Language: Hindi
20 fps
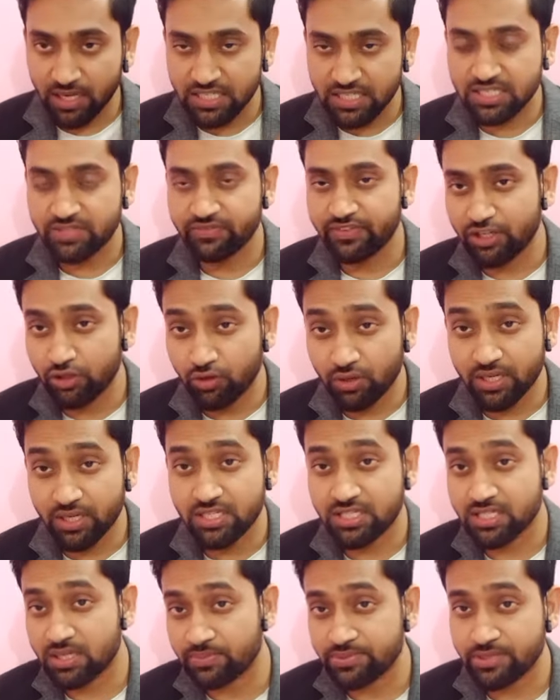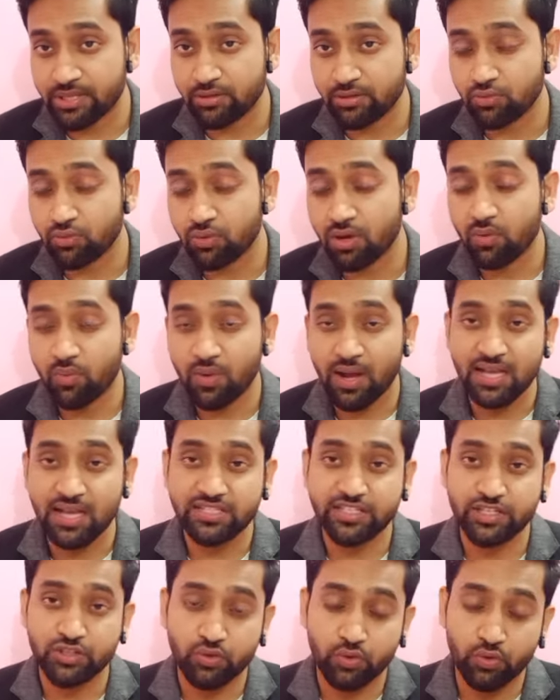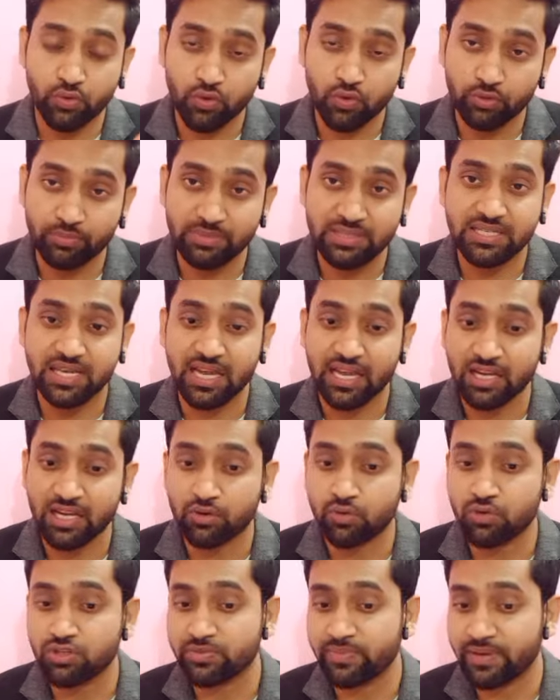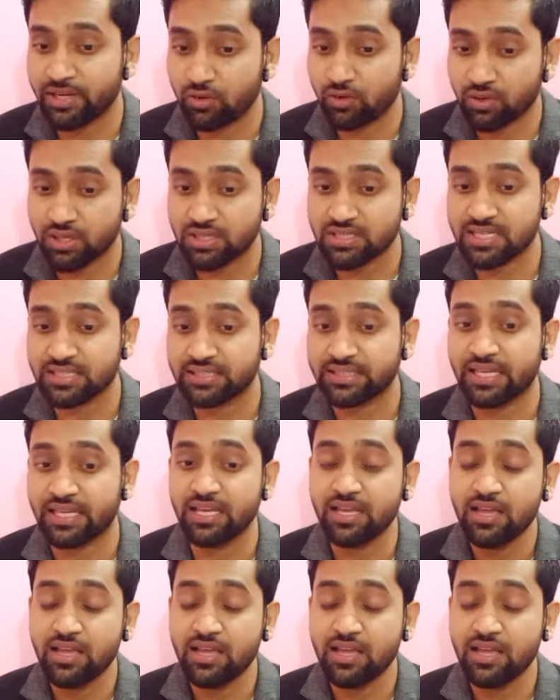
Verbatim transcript: इस वीडियो के डिस्क्रिप्शन दे दूंगा वहाँ से जो लोग भी चाहें कोर्स में इनरोल कर सकते हैं